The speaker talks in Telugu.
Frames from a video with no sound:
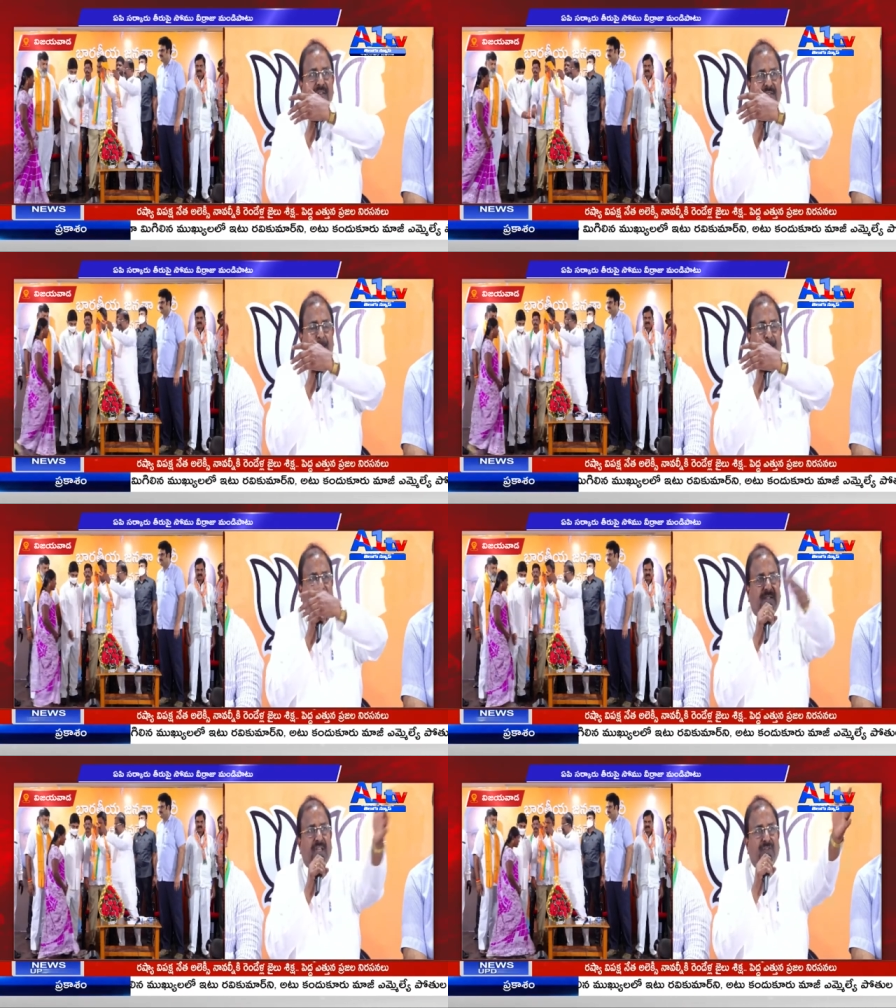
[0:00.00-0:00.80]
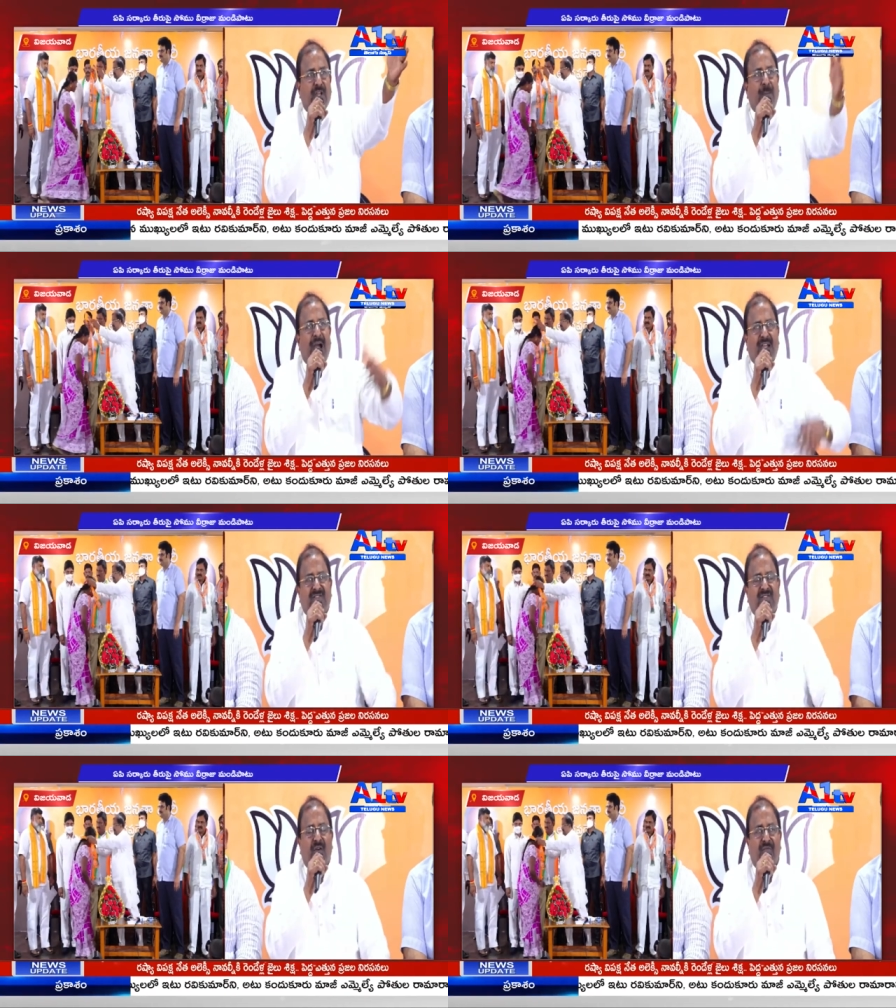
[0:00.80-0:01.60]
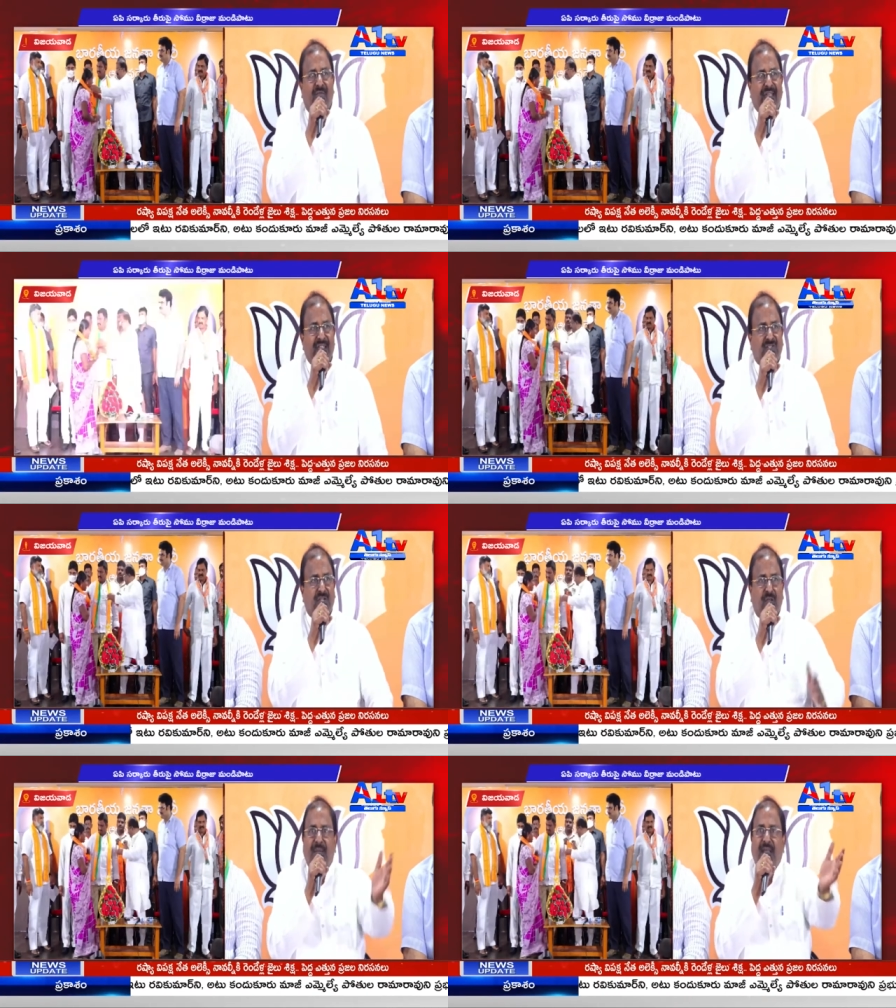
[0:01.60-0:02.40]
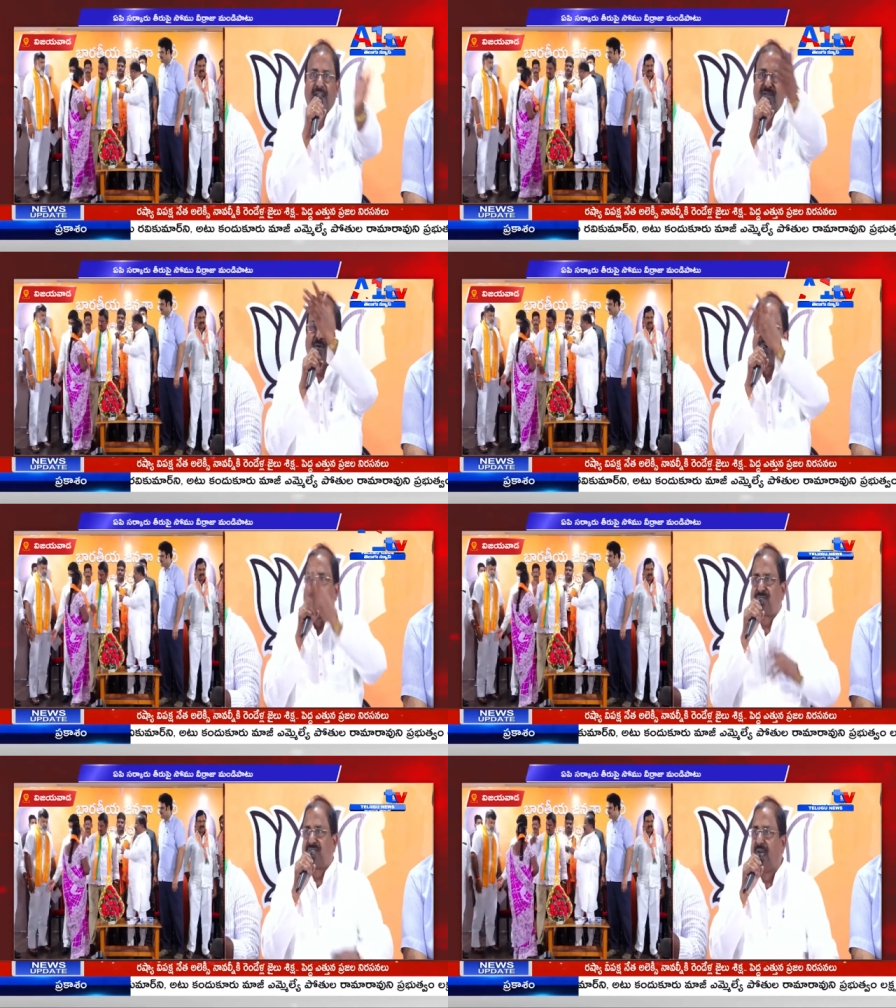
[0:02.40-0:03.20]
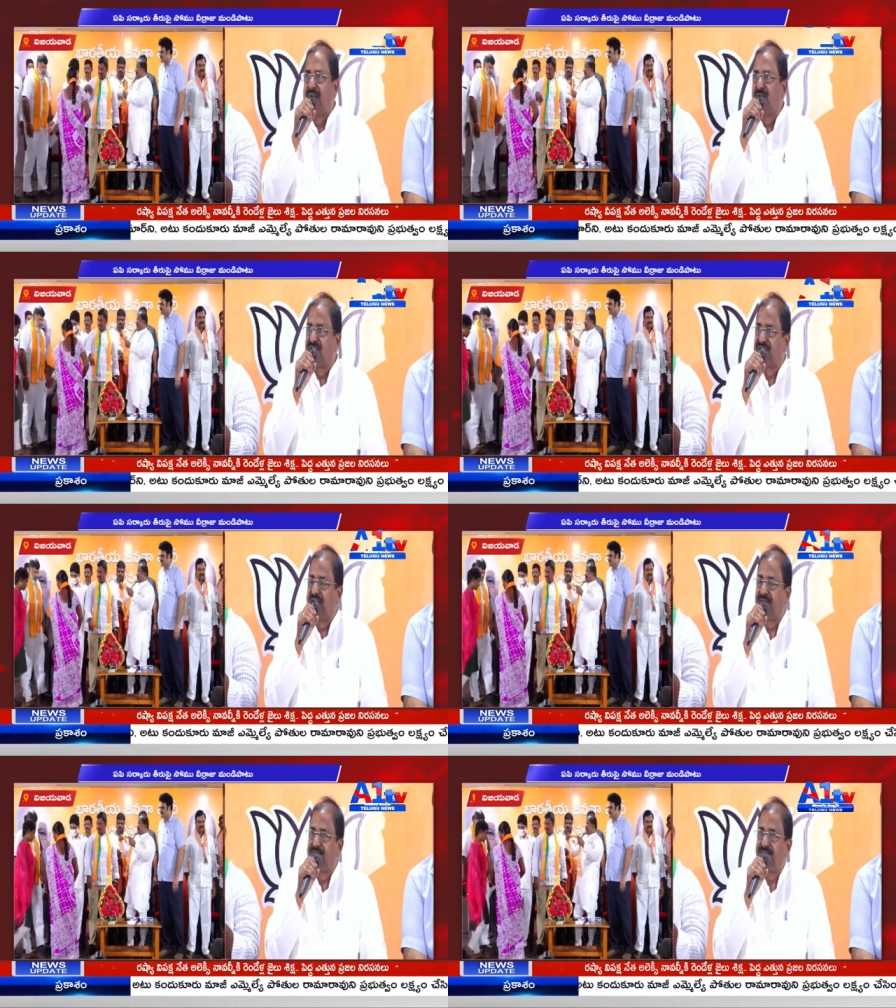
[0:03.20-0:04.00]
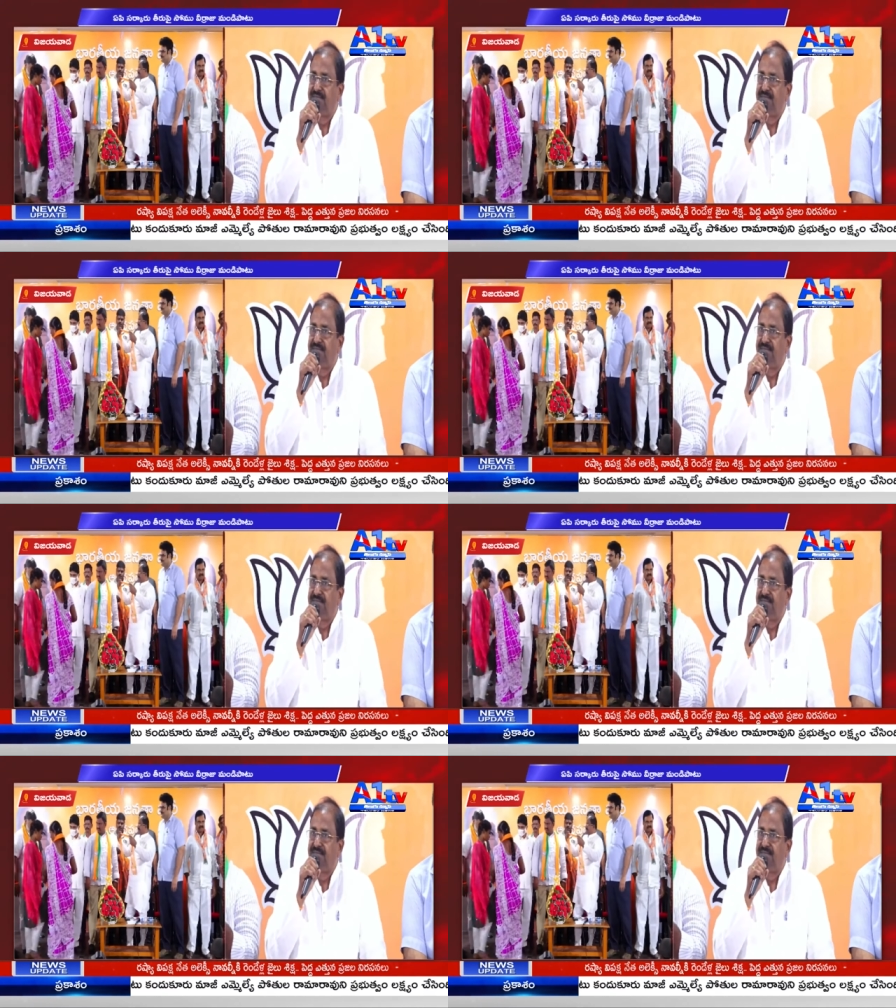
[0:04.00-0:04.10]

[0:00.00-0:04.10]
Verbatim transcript: ఎంత పెద్ద ఎత్తున భాగస్వామ్యం వహిస్తుందో మీరందరూ కూడా ఒకసారి ఆలోచించండి